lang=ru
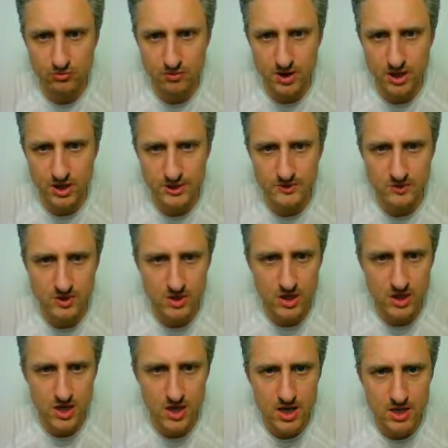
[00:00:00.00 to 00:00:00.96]
показывать.
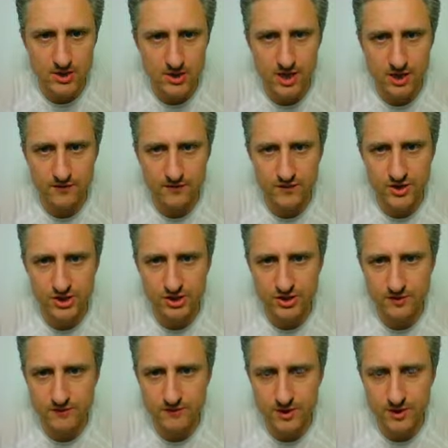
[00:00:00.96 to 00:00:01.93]
Так,
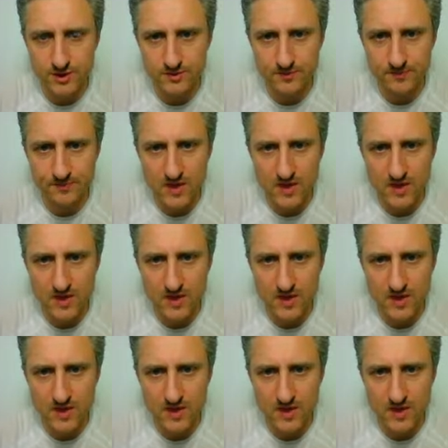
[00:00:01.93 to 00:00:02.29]
внешний вид.